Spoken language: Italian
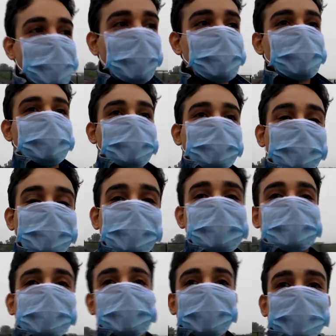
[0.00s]
eh, è passato il
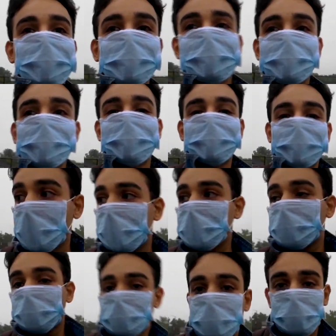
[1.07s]
brasiliano qua. E
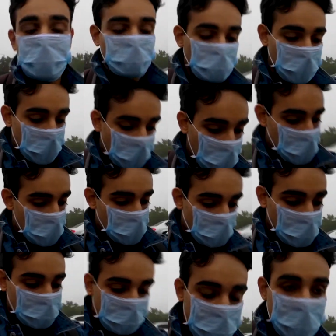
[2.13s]
adesso sono le
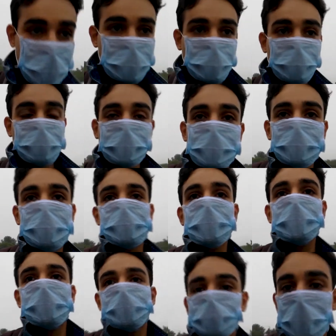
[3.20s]
7, quasi le
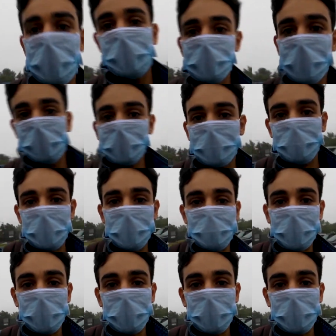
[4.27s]
7.10, vado a fare